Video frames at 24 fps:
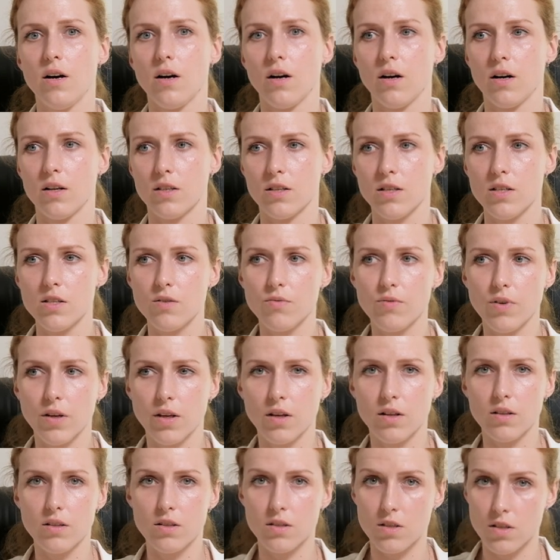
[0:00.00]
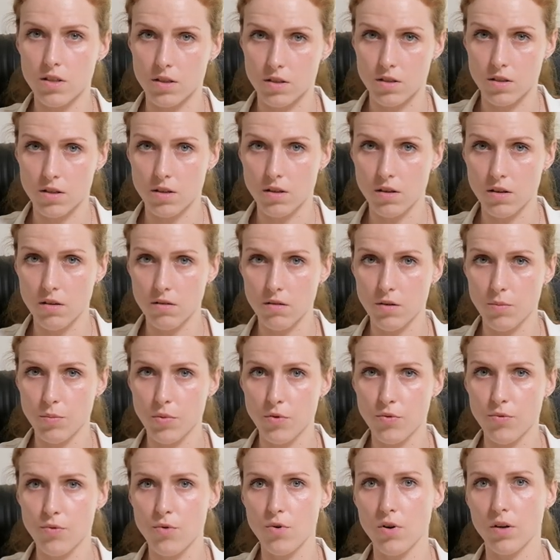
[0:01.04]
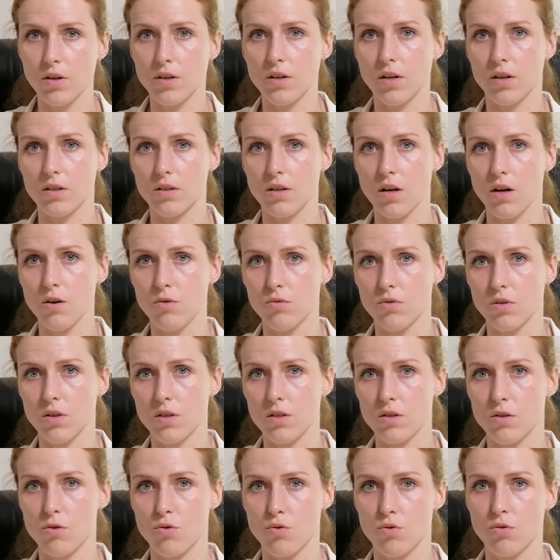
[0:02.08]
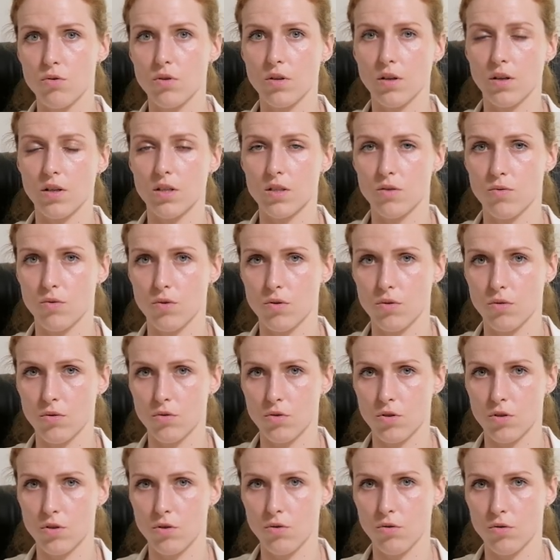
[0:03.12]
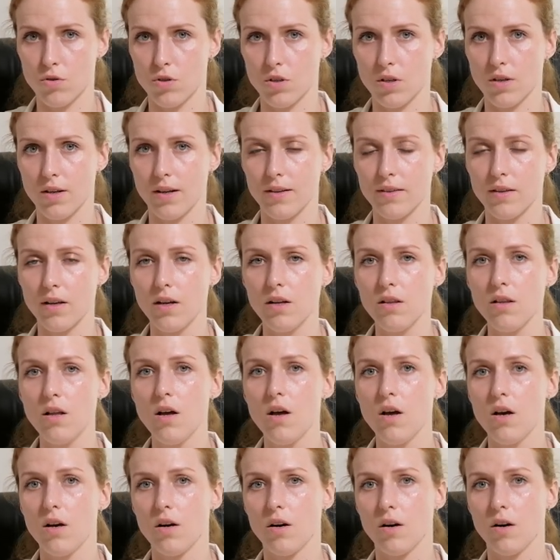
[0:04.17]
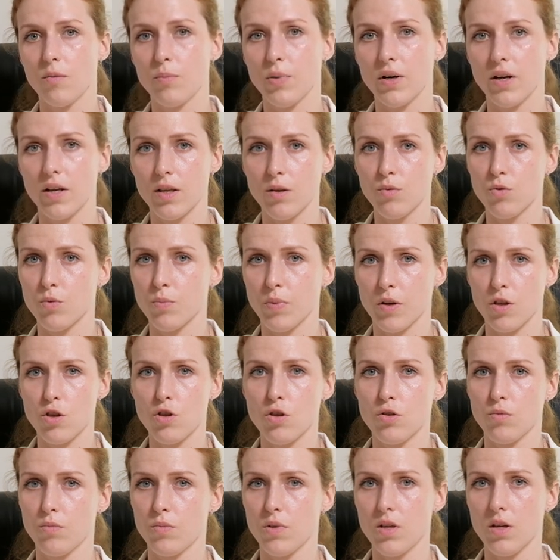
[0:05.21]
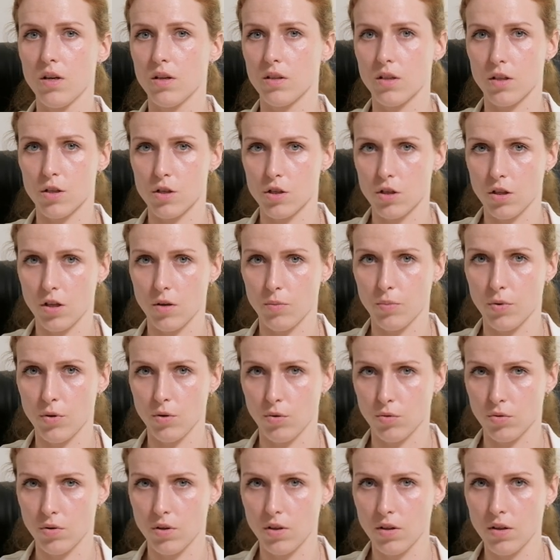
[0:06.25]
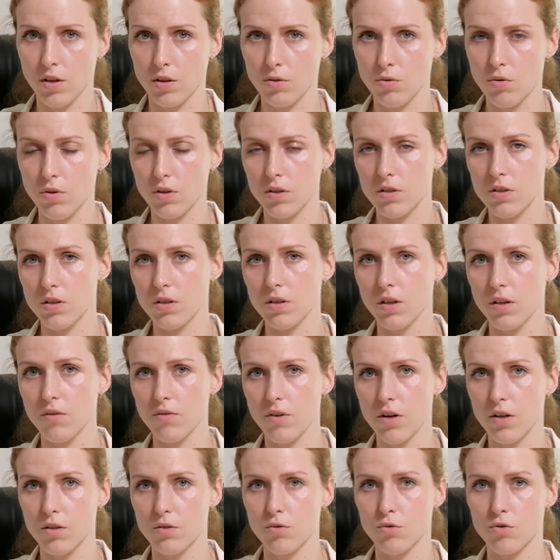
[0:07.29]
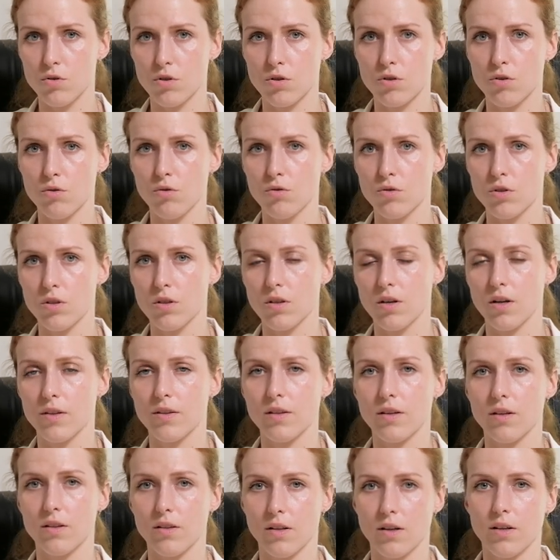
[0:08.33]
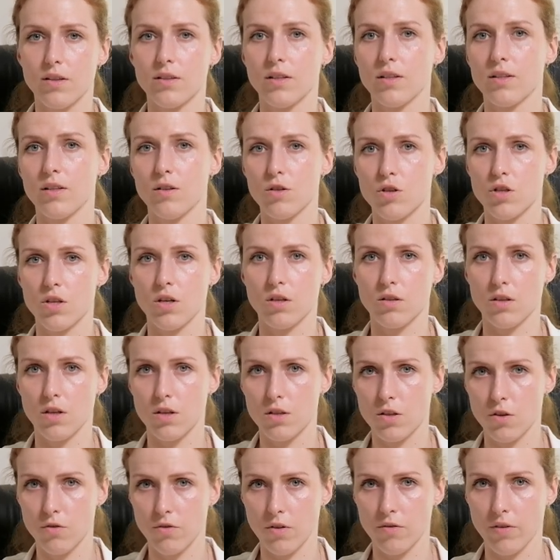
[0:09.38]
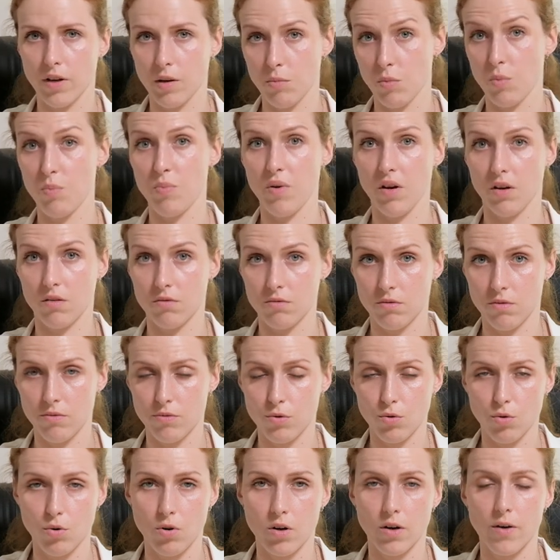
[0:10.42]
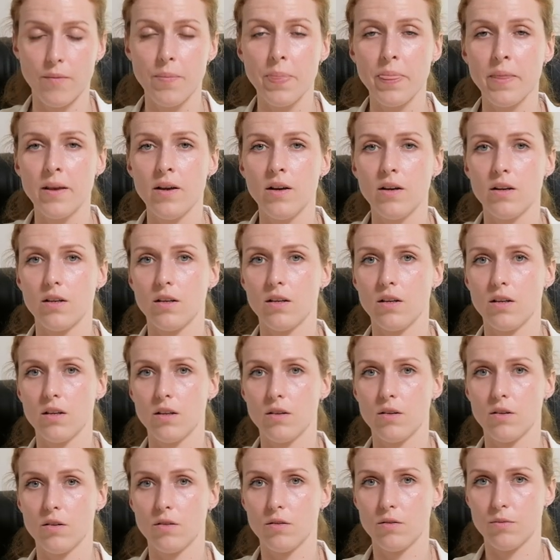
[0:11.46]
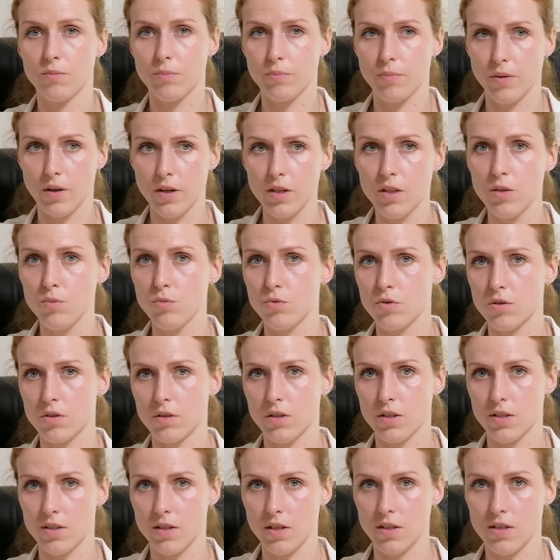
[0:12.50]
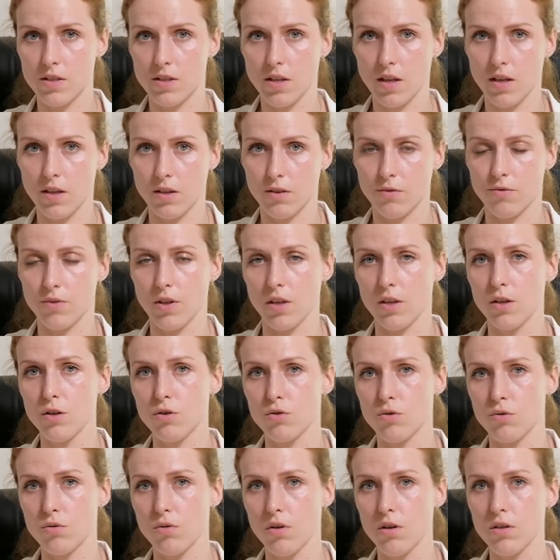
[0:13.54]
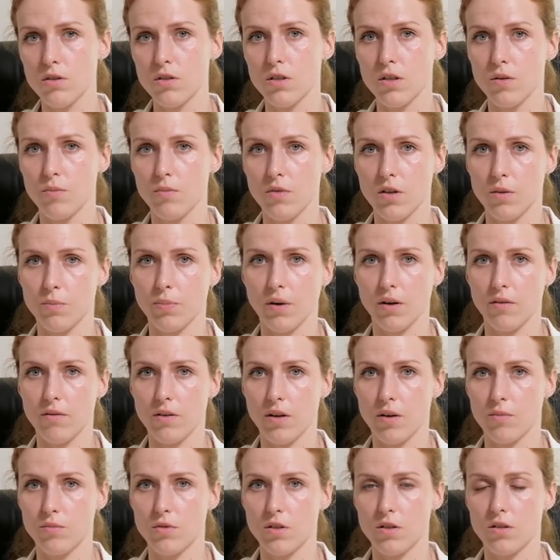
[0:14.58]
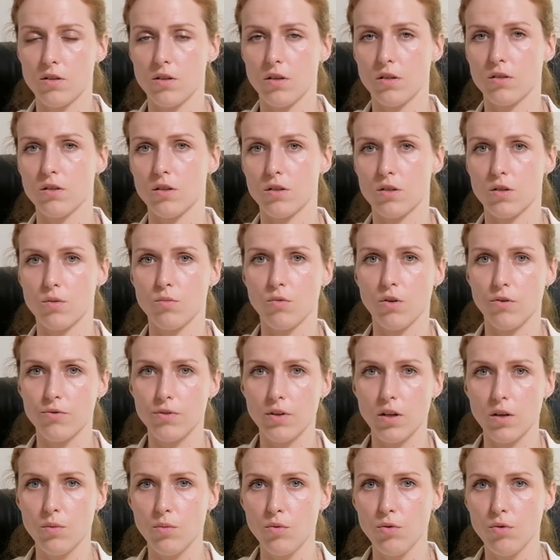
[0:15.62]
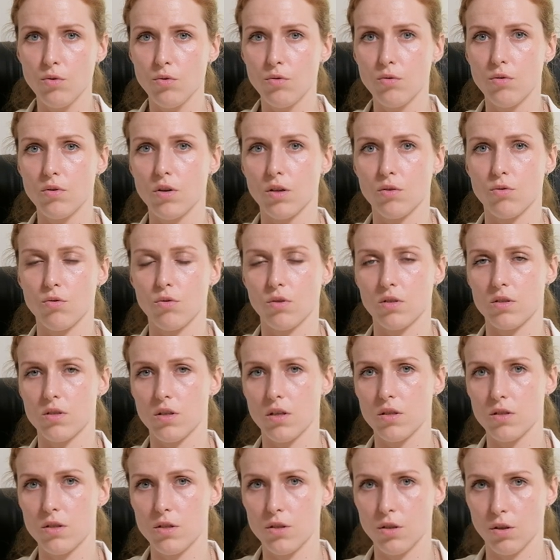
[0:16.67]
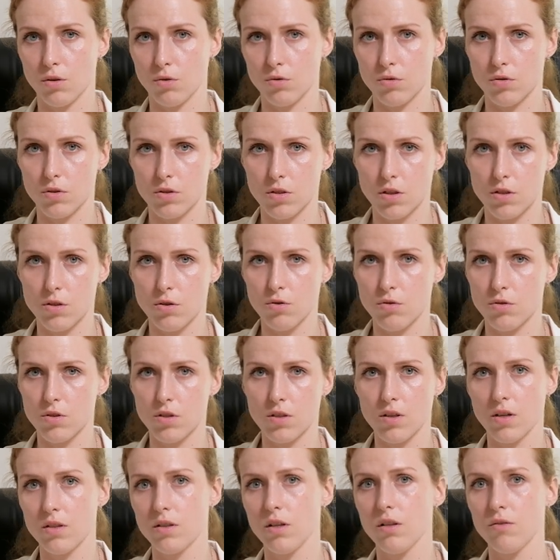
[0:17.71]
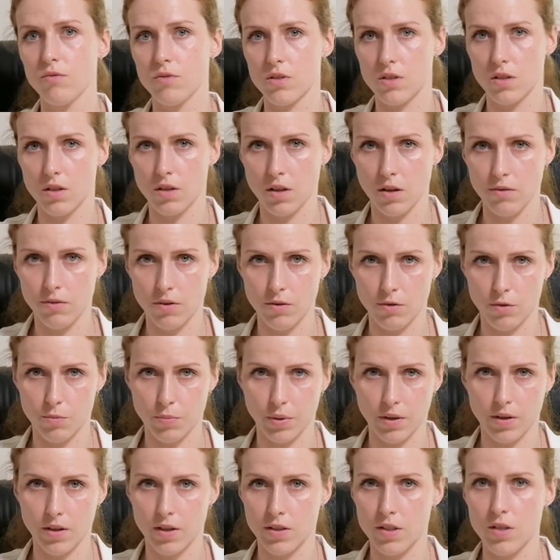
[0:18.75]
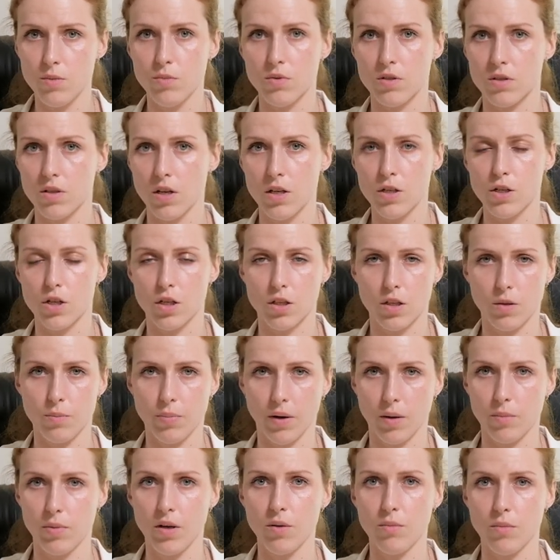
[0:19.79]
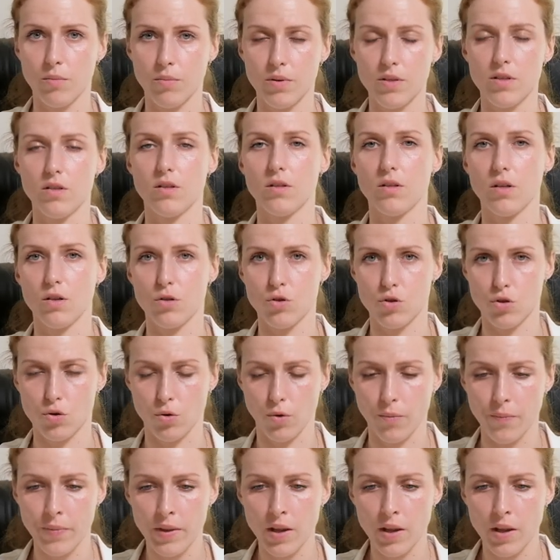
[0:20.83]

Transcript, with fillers: А, есть вариант детский эпифор, поры, когда у нас еще не развит носослезный канал, а, по каким-то причинам не отошла пленка, которая закрывает носослезный канал, а она должна отойти во время первого вдоха. И поэтому склеза стоит. В таких ситуациях мы отправляем детей к детскому офтальмологу, который зондирует носослезный канал, восстанавливает проходимость. Дальше этой проблемы быть не должно.